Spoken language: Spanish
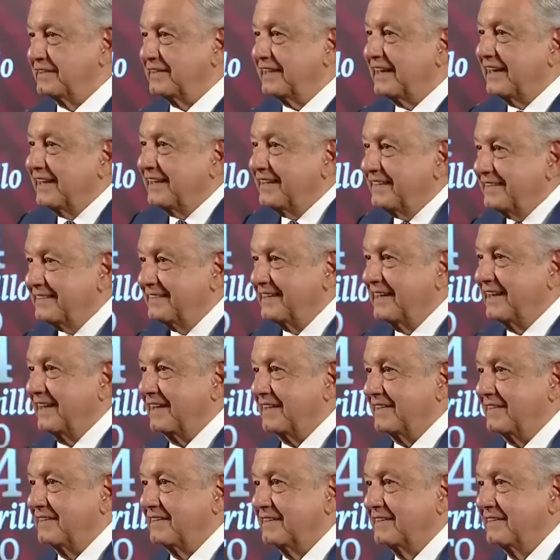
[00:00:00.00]
es
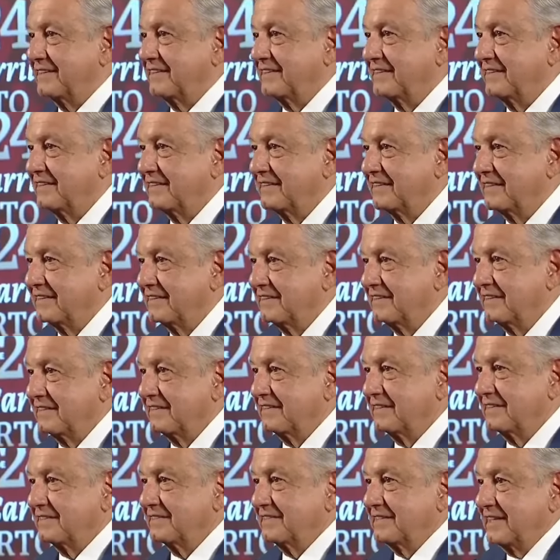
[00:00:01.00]
legislar,
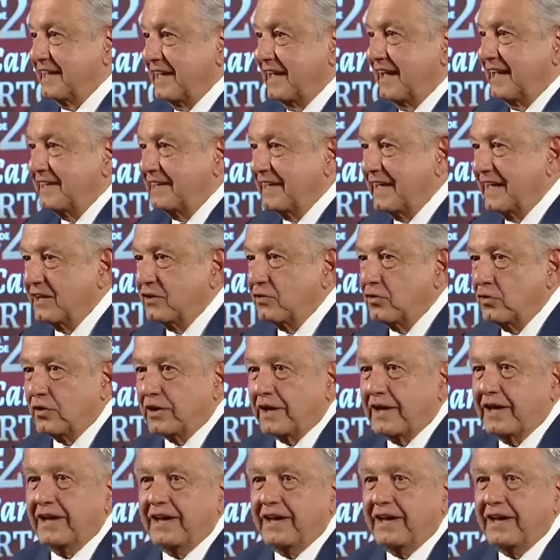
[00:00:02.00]
si hay algo